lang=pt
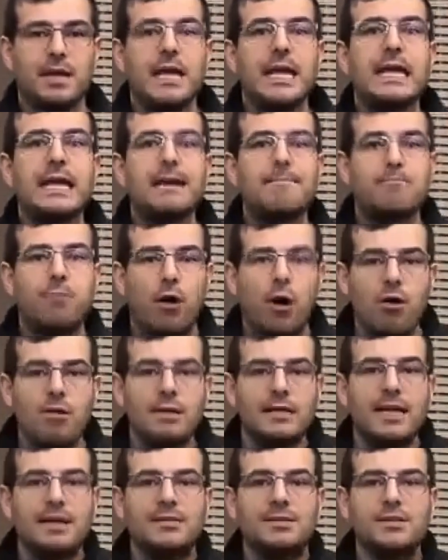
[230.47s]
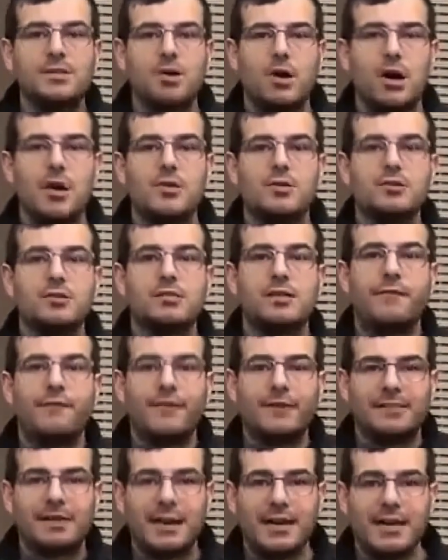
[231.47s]
E que bom que tem esses órgãos que
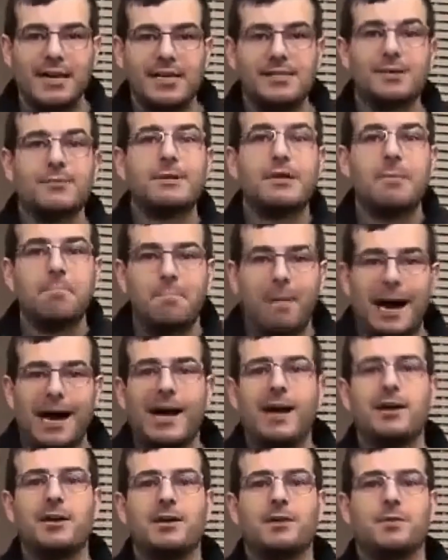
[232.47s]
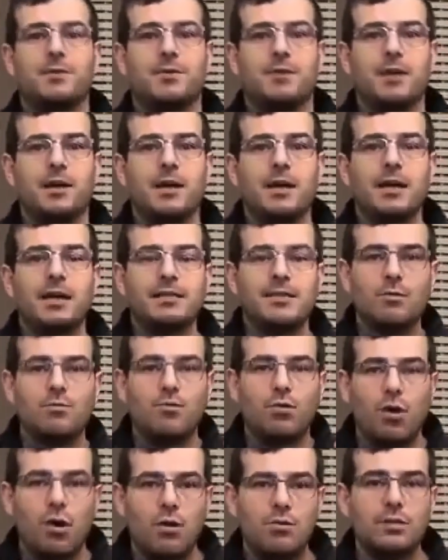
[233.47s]
fiscalizam, que barram, que
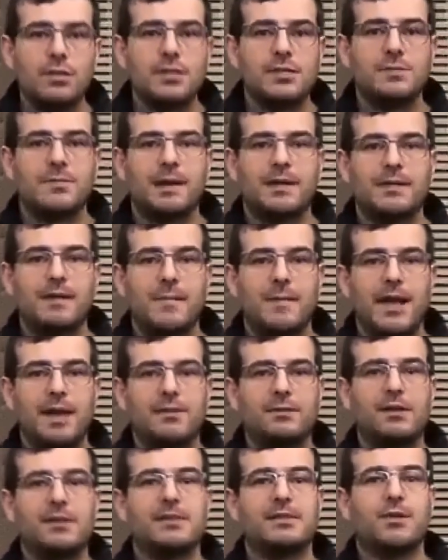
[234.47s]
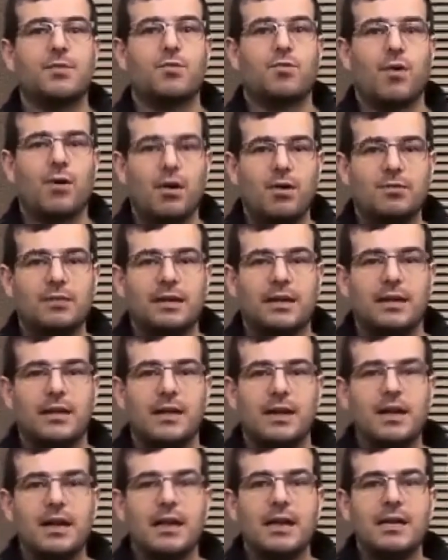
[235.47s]
são contra desmatamento, que são
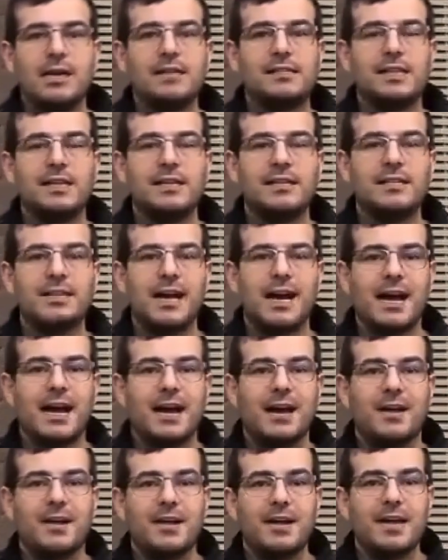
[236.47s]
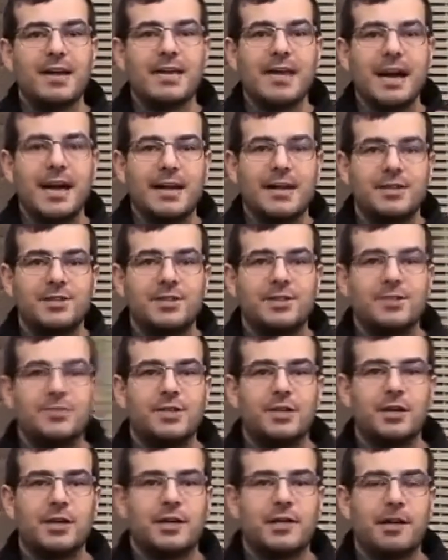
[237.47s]
contra licenciar em áreas de,
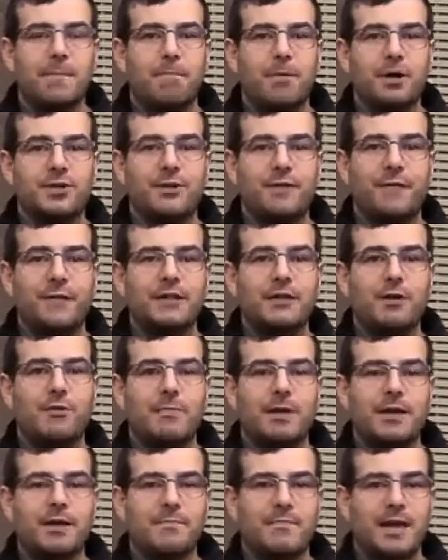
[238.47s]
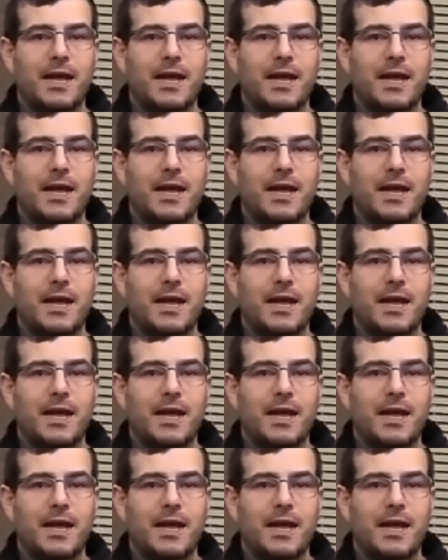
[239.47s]
de, que pode afetar o meio